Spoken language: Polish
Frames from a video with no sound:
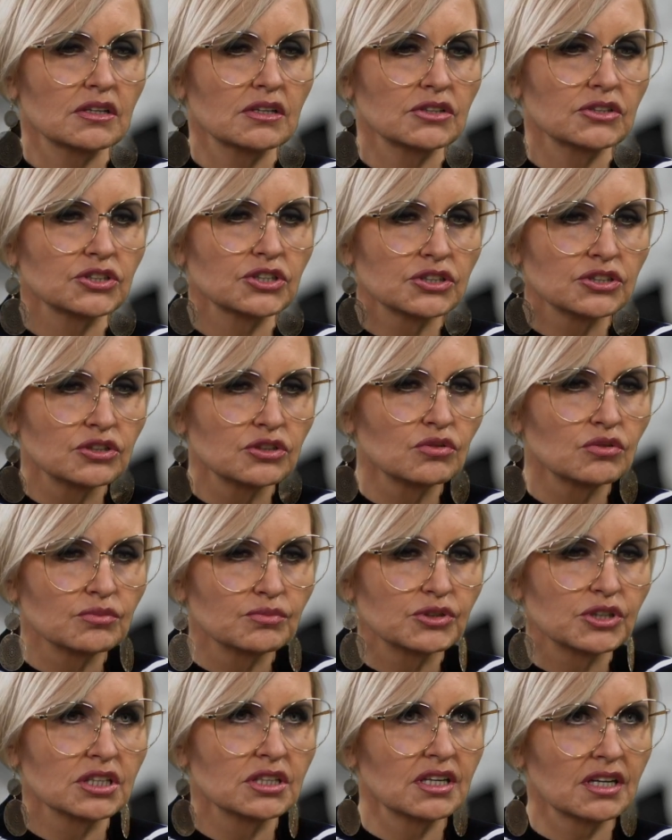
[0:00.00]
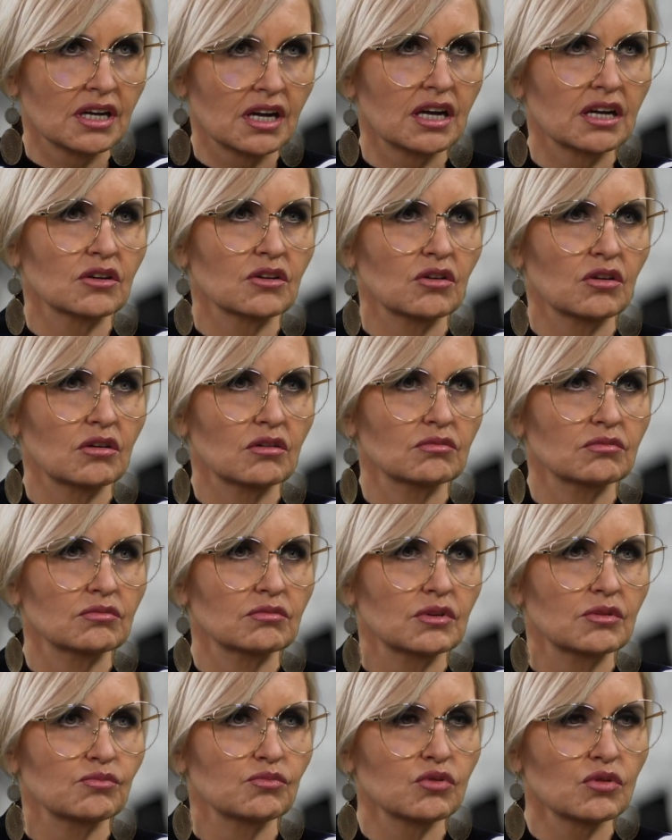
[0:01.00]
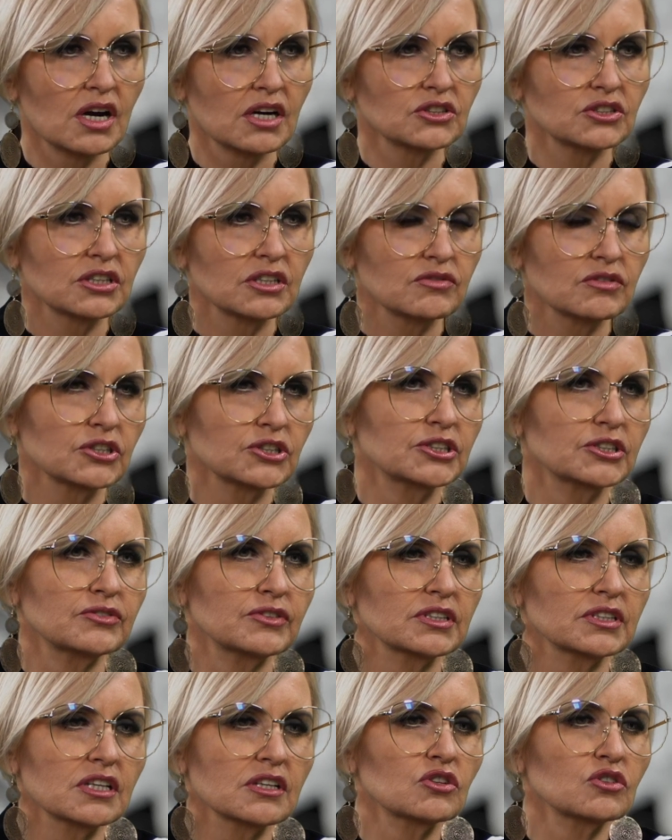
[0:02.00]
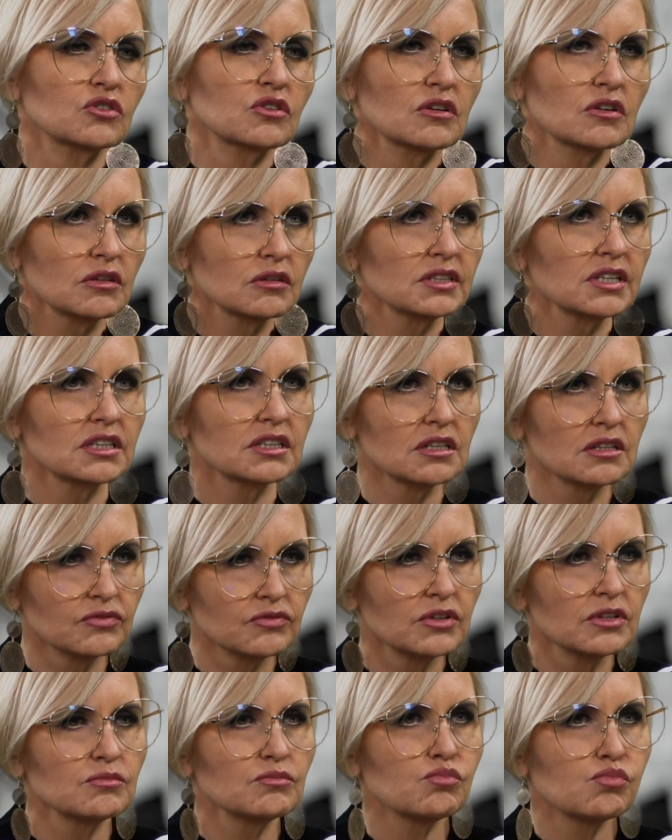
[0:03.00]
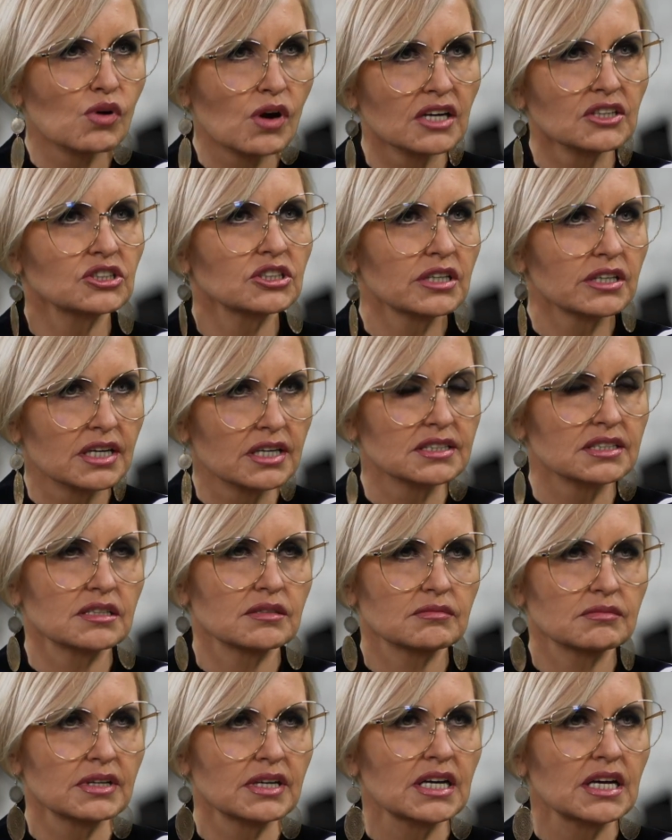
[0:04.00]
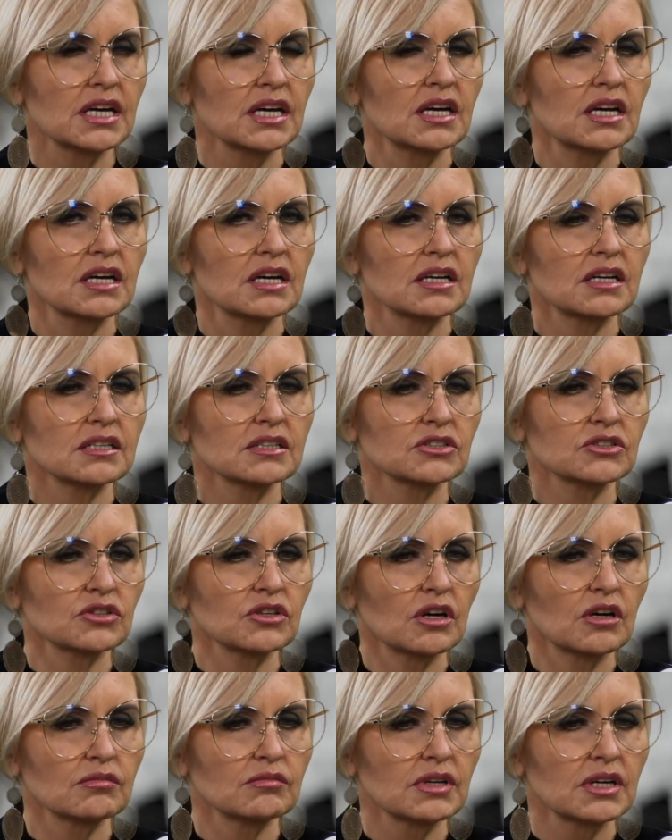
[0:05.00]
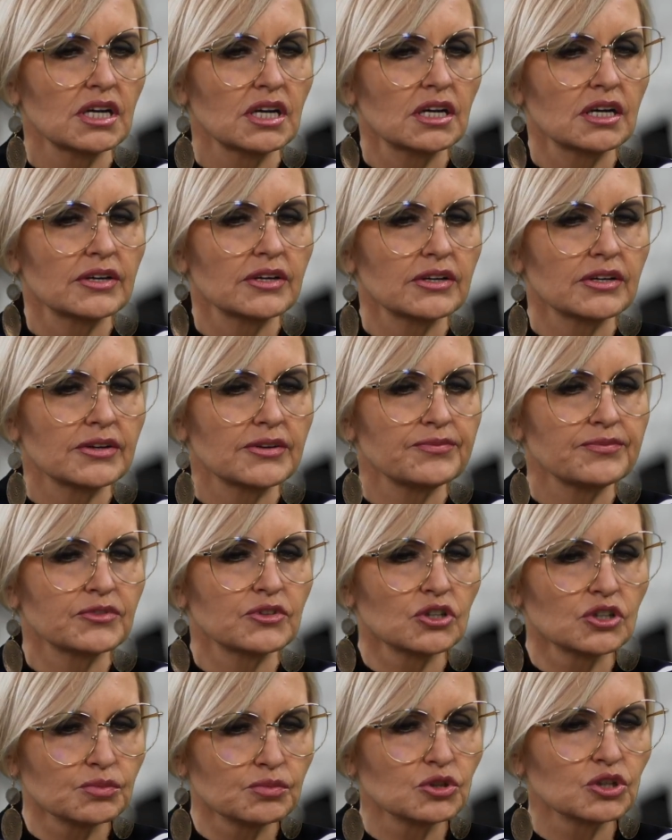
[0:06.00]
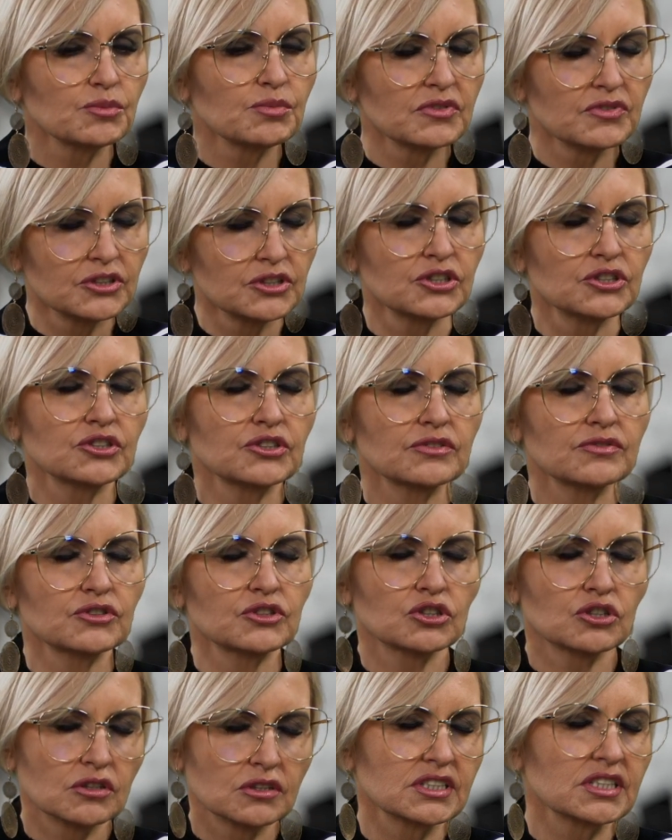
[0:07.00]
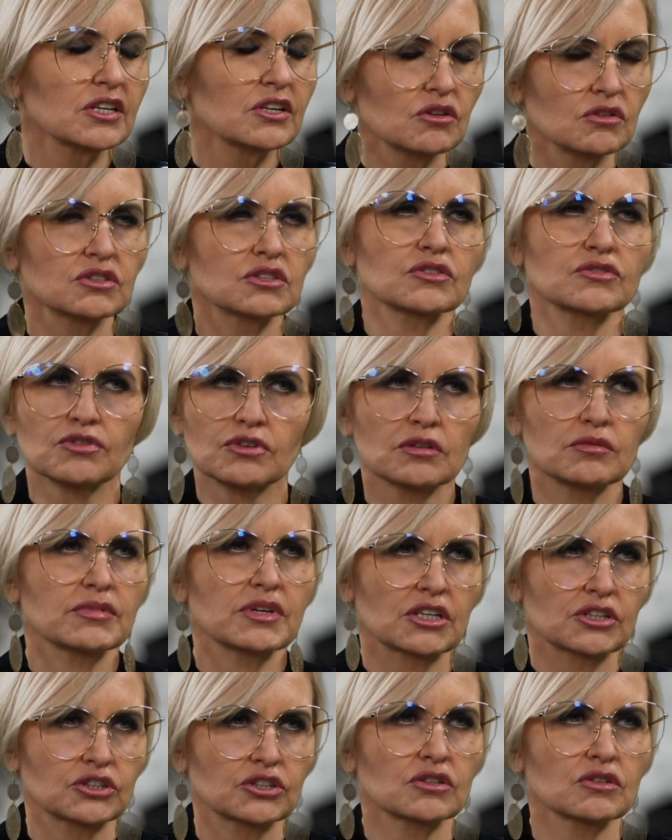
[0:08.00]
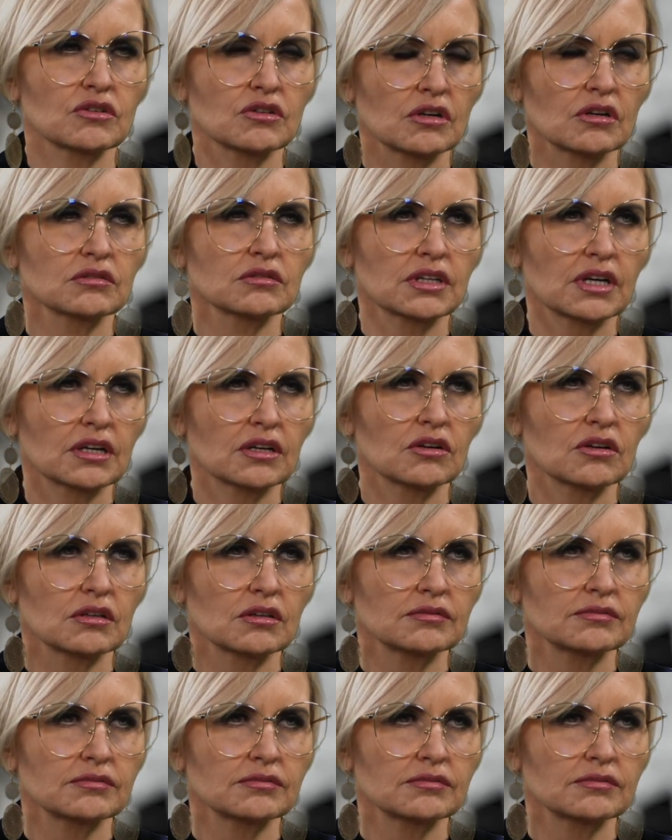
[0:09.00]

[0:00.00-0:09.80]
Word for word: Y, siedzi przed lekarką, płacze. Właściwie ten, kto ogląda ten film, płacze razem e, z nią. Y, to jest, muszę powiedzieć, wstrząsający film, jak się ogląda go.